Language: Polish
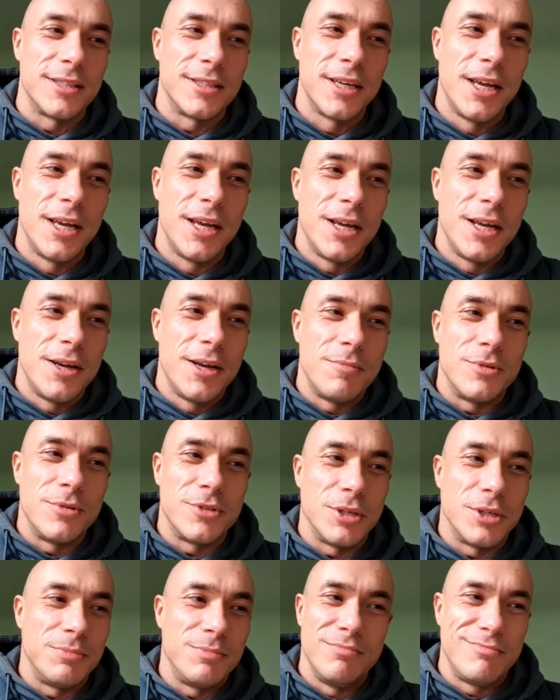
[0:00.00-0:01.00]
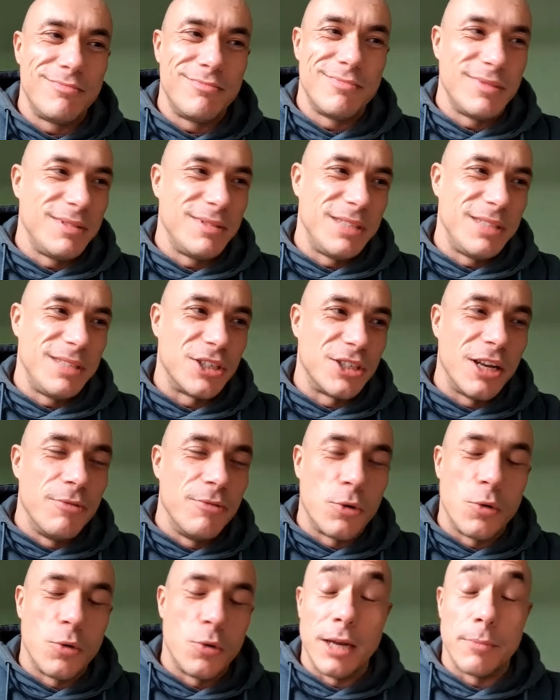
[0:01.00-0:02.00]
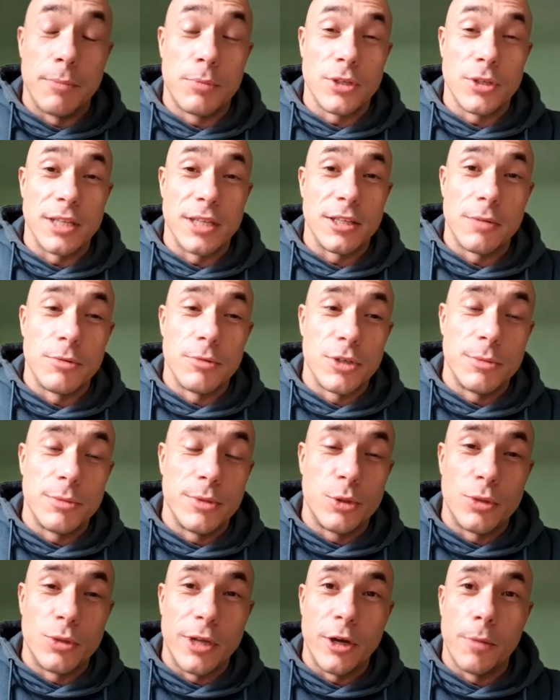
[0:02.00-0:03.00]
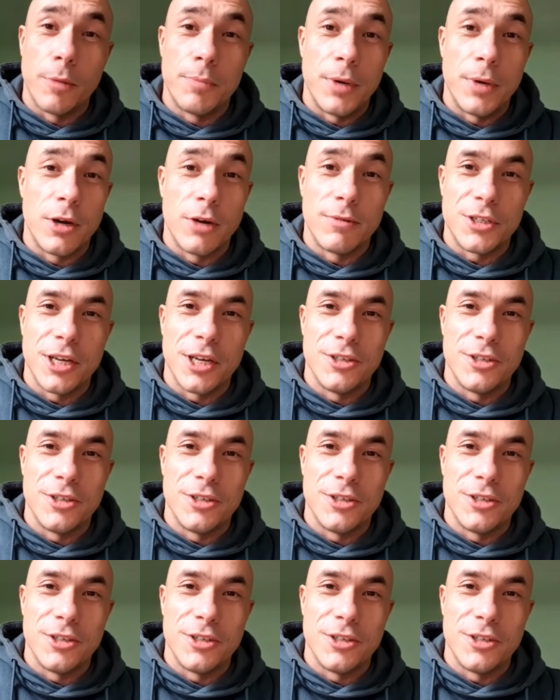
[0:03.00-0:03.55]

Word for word: Mhm. Może, jeżeli w ogóle na procentach możemy tutaj operować,